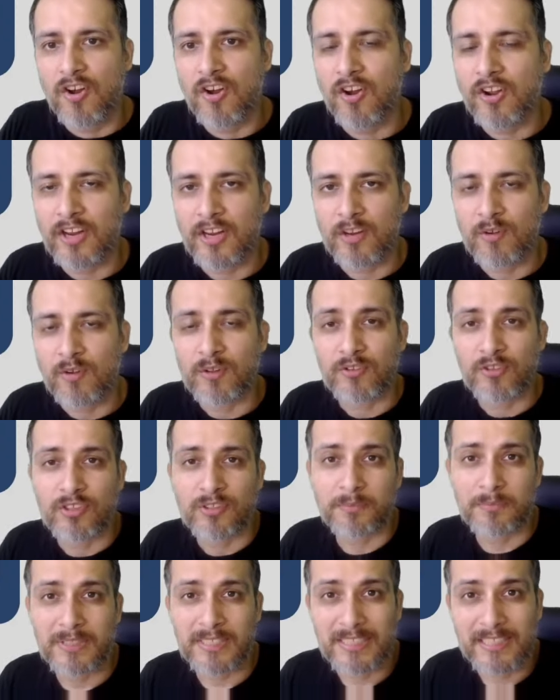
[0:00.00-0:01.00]
Ok, cuando
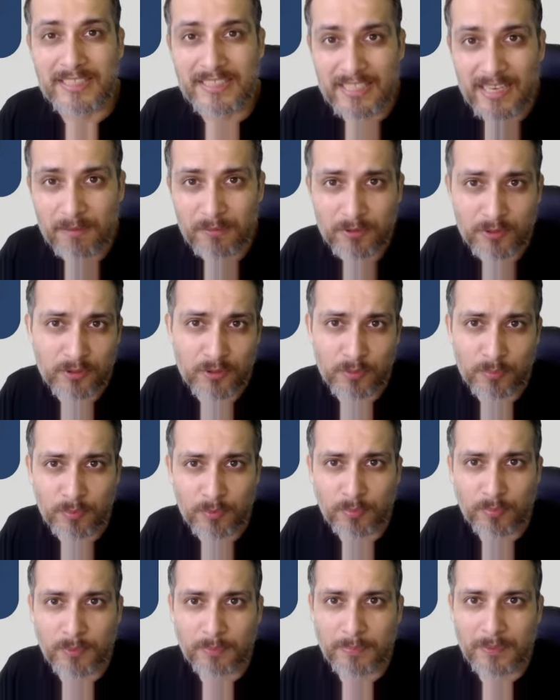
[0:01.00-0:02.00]
administramos nuestro
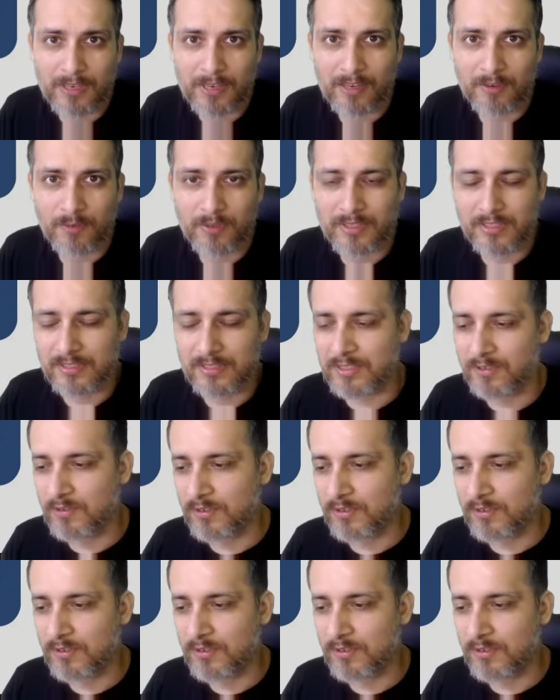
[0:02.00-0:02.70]
propio API Gateway, es decir,